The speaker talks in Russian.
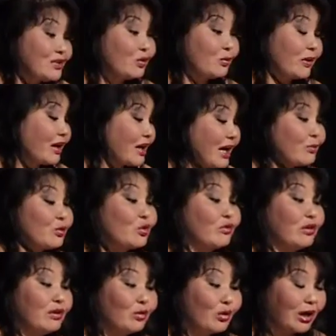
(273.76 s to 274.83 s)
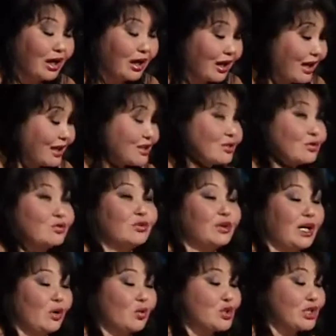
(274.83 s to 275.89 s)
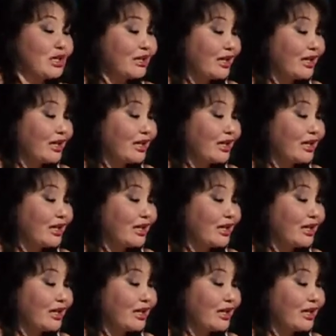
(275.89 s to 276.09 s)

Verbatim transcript: его программу, у него волевой характер, у него хорошая